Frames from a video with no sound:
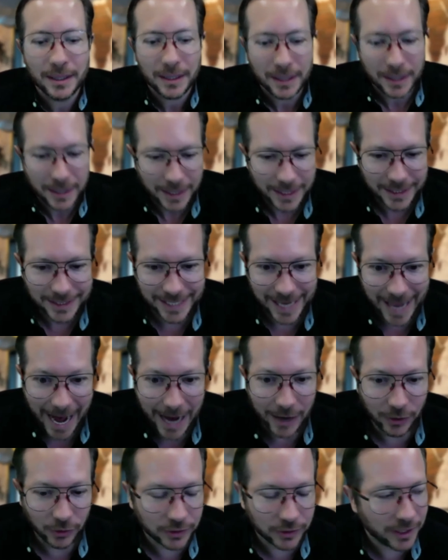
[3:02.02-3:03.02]
es
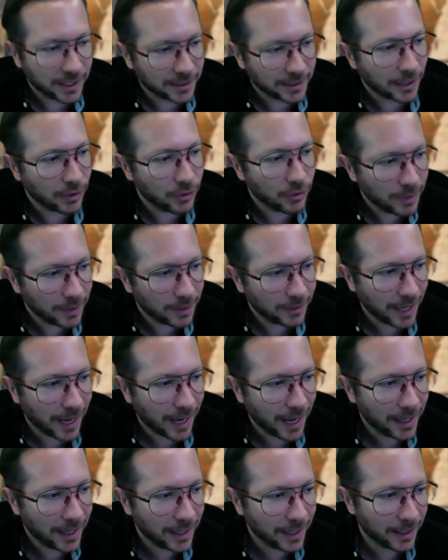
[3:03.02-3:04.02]
caro tener salud
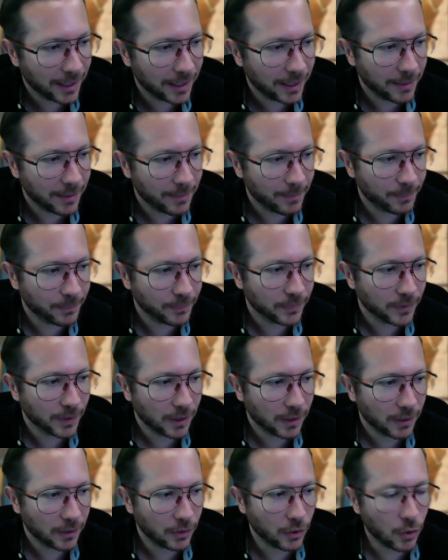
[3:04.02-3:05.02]
mental, em,
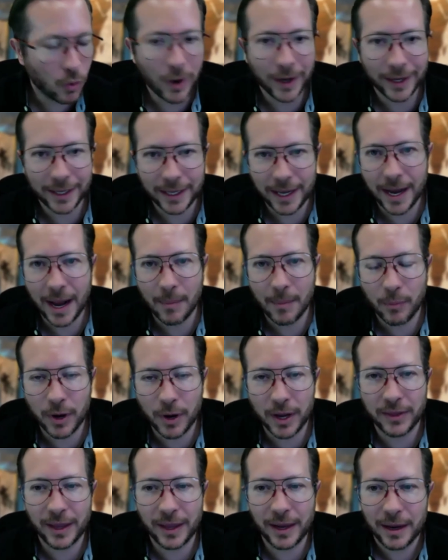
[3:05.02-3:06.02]
no cualquiera
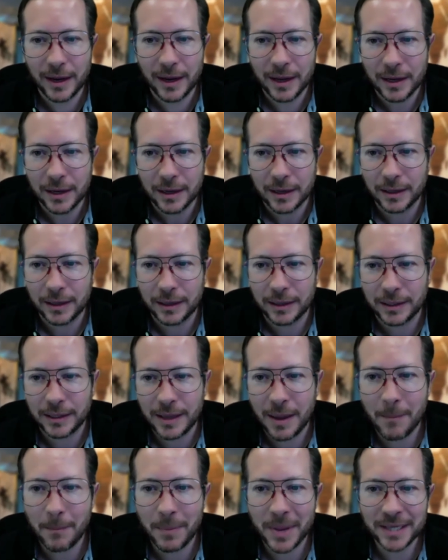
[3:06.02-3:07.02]
puede eh,
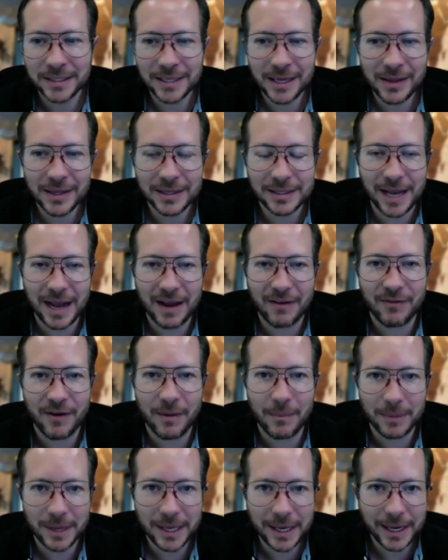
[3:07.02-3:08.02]
y empieza desde la
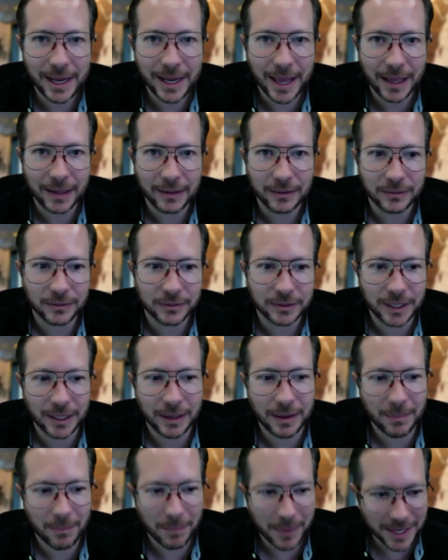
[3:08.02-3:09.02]
familia, o
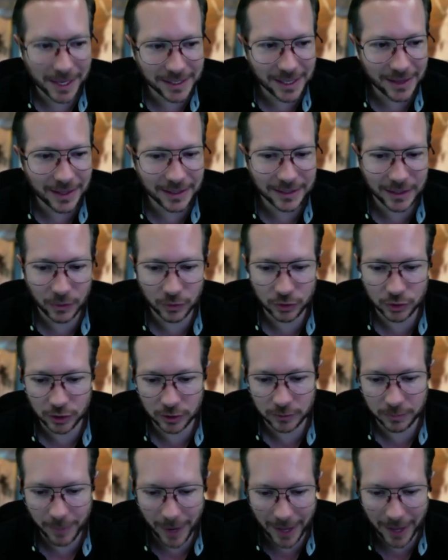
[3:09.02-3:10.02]
sea, empieza desde
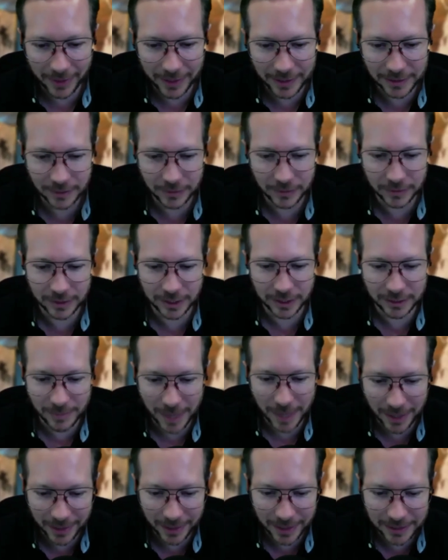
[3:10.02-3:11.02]
nuestros padres, de nuestras
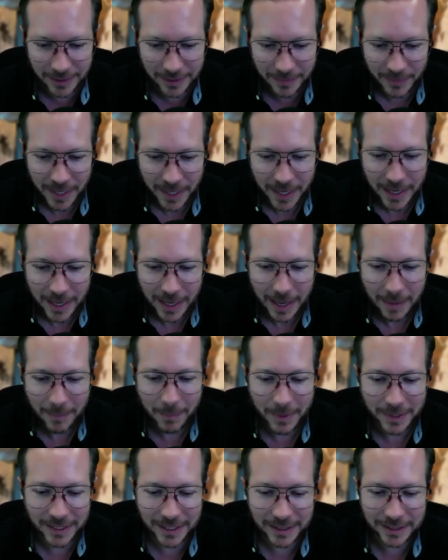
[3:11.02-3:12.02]
madres,
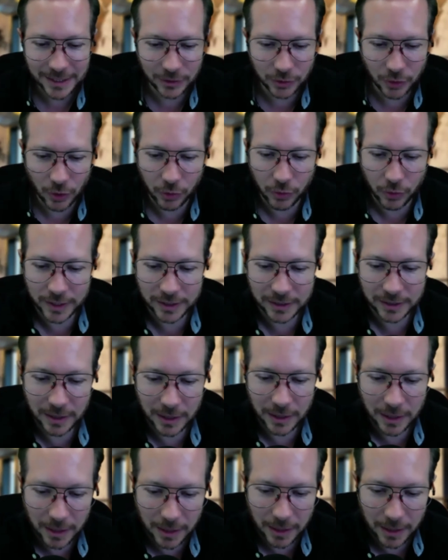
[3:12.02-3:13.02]
empieza desde todo
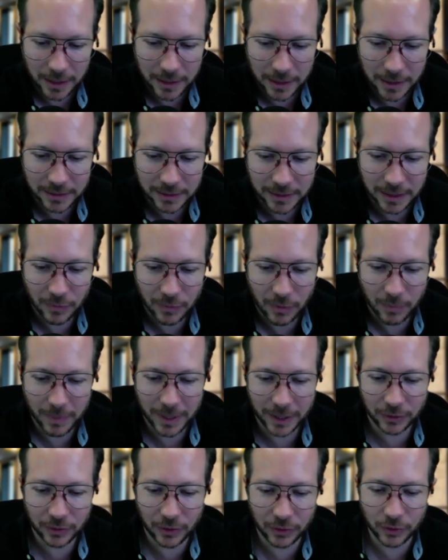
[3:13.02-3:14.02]
este, este
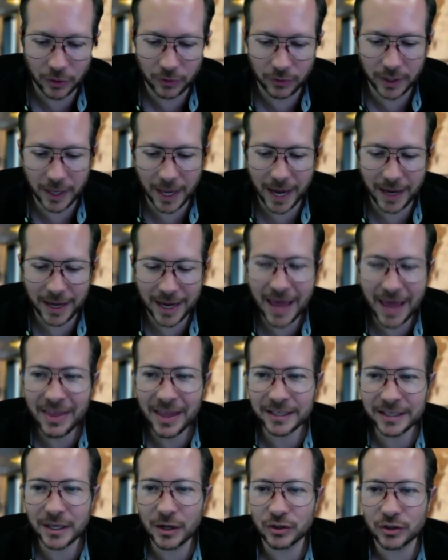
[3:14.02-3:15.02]
momento en donde a
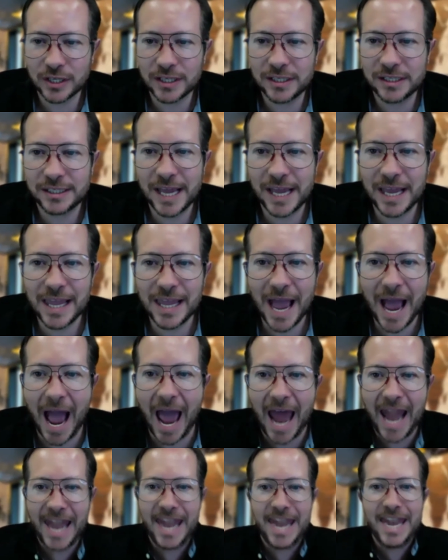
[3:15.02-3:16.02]
nadie se nos enseña,
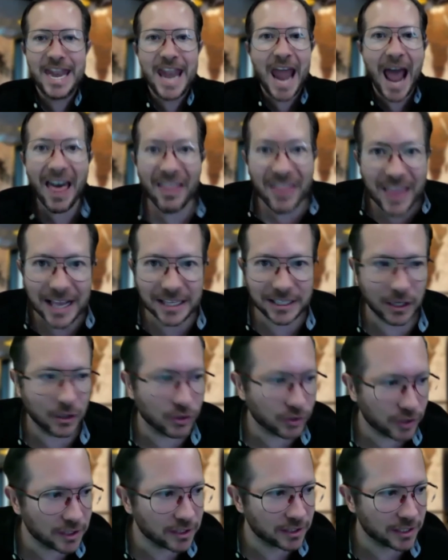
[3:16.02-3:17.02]
a nadie se
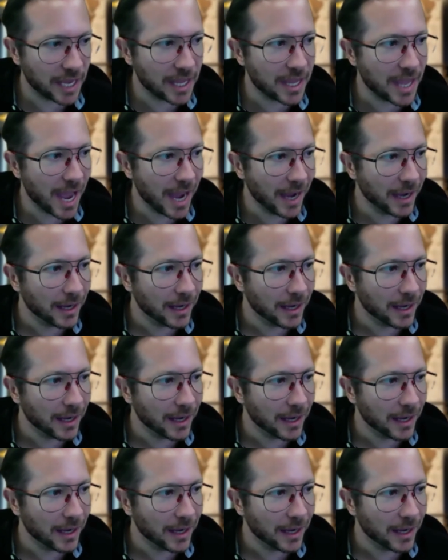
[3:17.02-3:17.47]
nos enseña